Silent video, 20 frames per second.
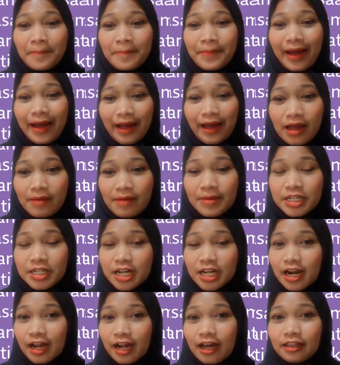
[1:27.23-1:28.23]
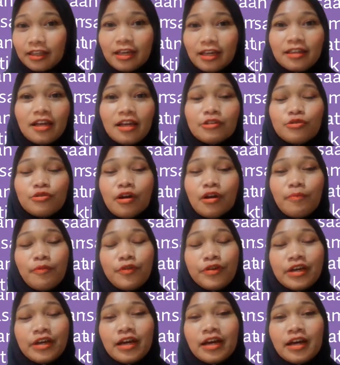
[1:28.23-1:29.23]
maka masyarakat kita sudah
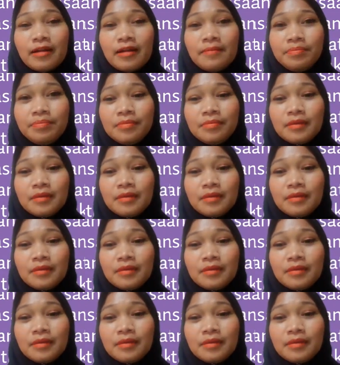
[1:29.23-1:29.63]
punya